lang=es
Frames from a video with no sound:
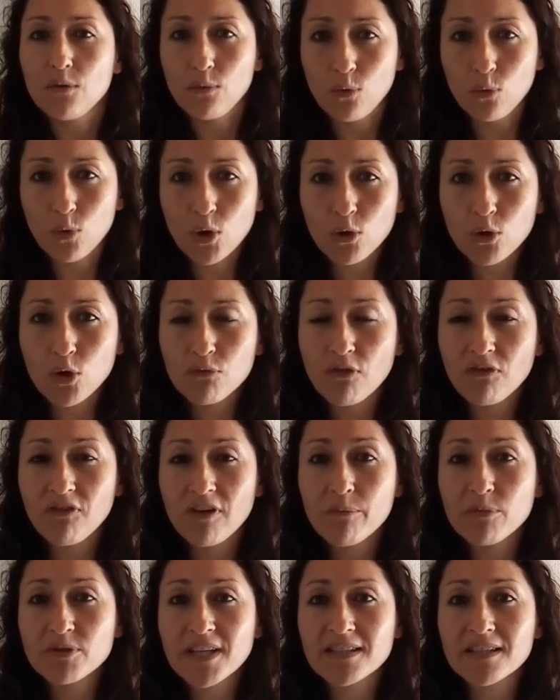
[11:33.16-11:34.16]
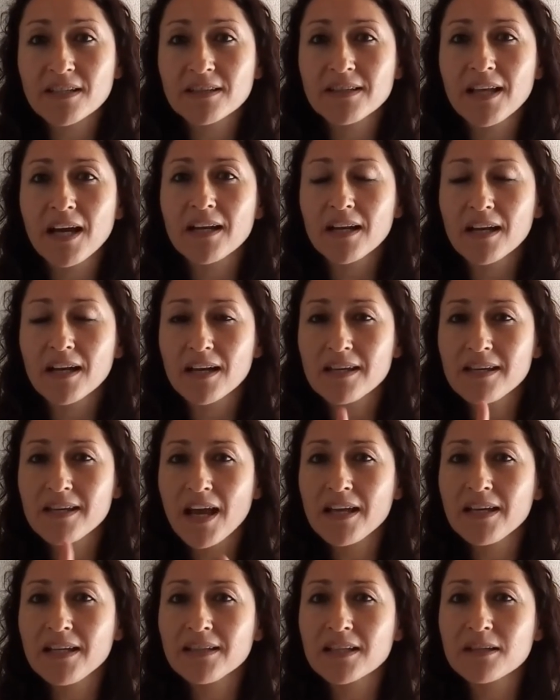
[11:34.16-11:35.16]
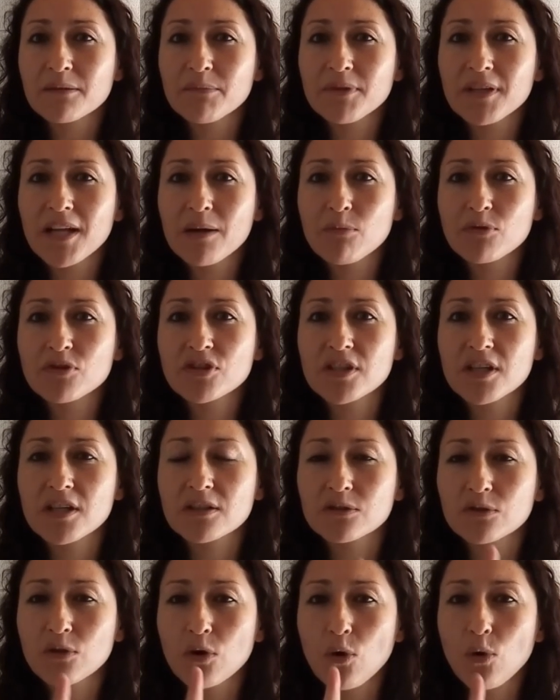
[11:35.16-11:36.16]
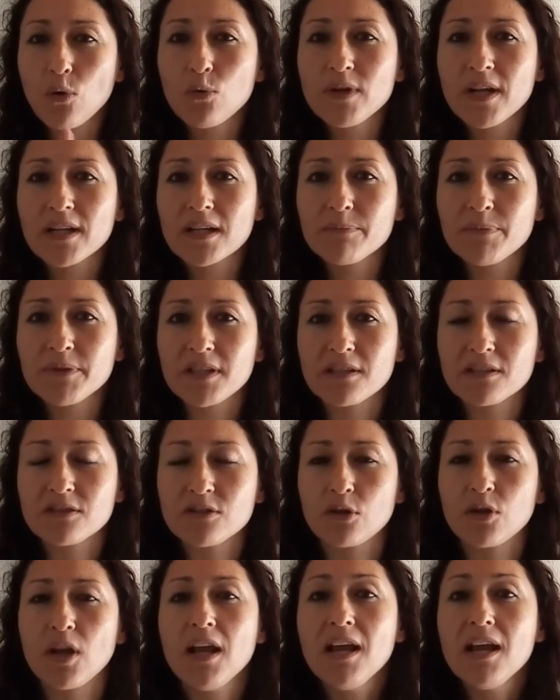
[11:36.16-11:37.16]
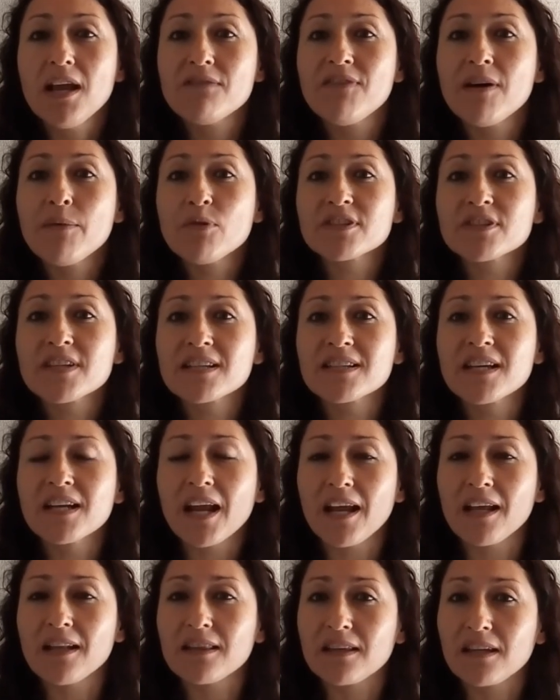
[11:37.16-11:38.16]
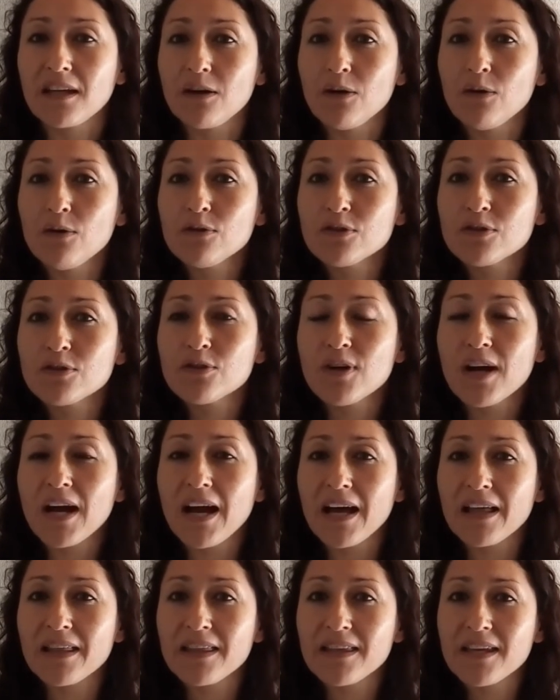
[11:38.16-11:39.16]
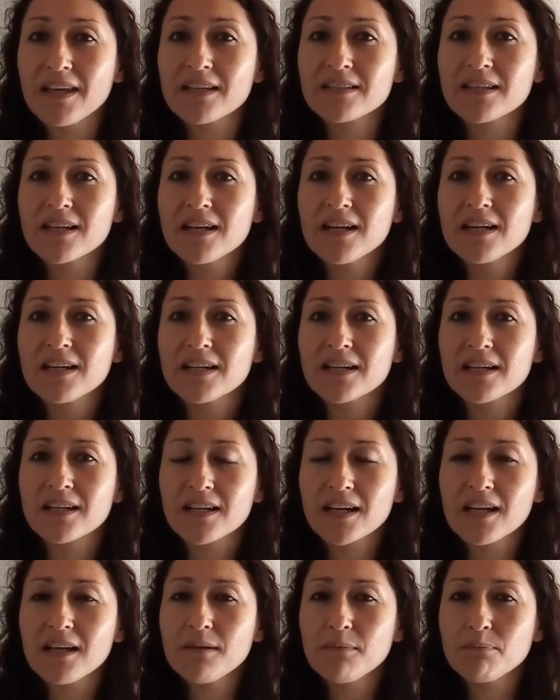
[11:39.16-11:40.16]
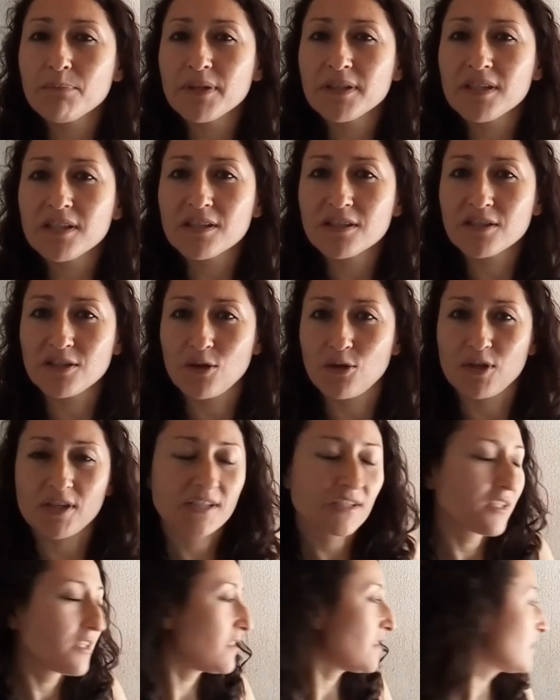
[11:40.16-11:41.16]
Luego nos volvemos a sentar y ahí terminamos, ¿cierto? Una repetición. Vamos a hacer entre 8 a 10 repeticiones.